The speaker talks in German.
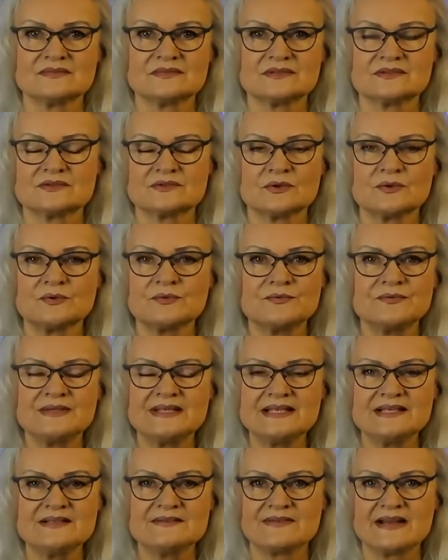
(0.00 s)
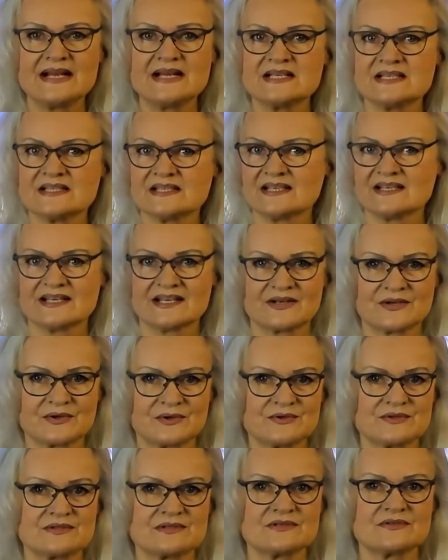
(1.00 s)
so vielfältig in der
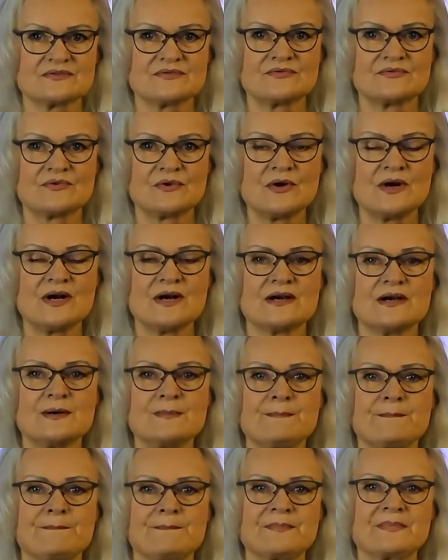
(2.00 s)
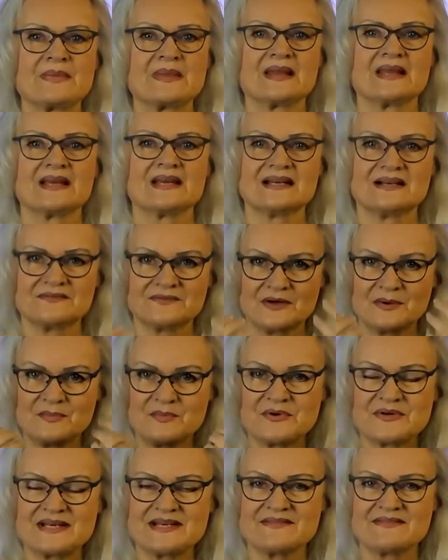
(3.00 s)
größten Fülle vom
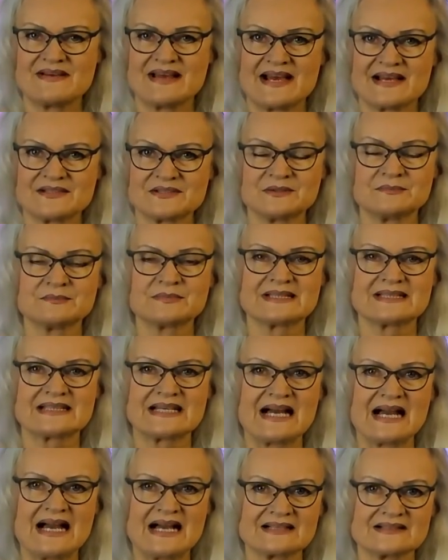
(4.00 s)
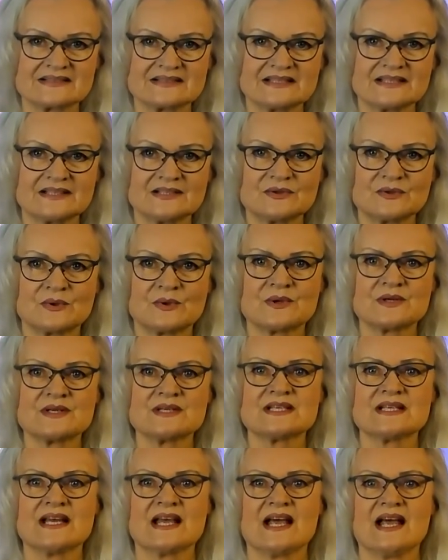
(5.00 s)
Universum getragen sind
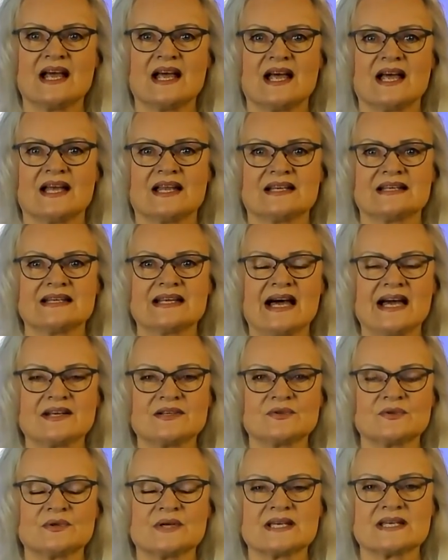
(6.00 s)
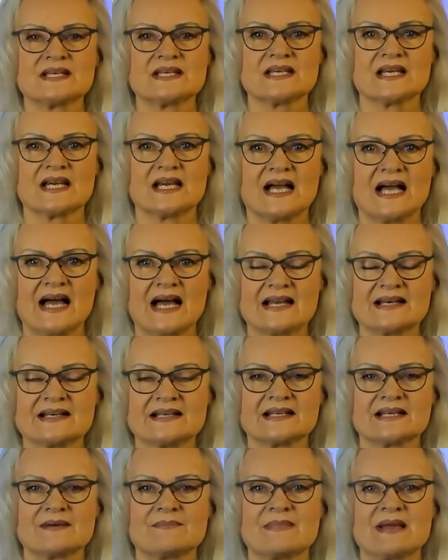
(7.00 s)
und dadurch
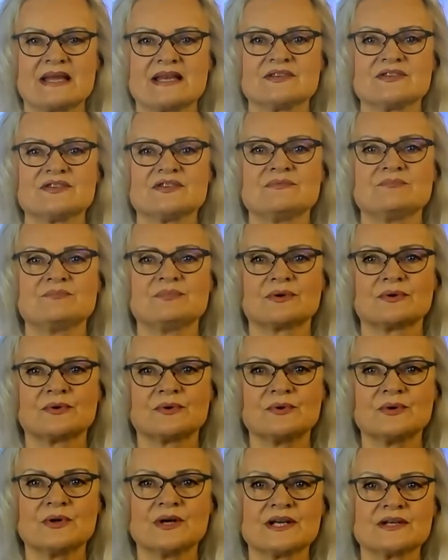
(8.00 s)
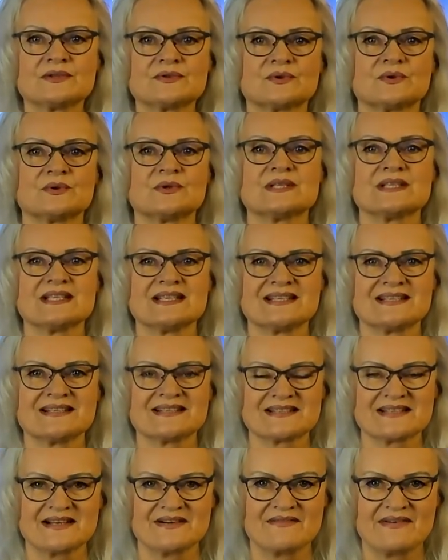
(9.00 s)
andere Menschen berührt und in
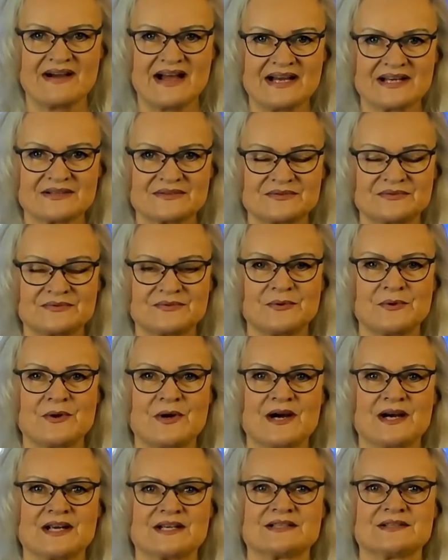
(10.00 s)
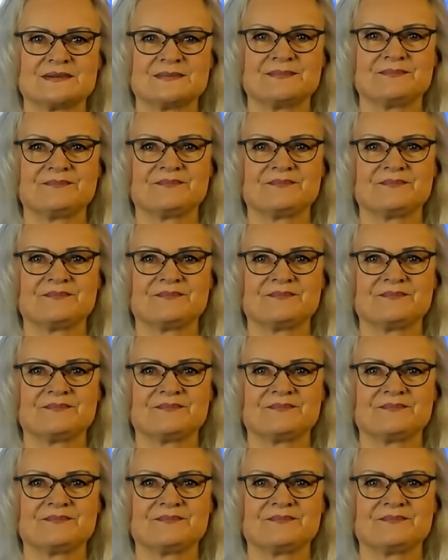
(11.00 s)
das Erwachen führt.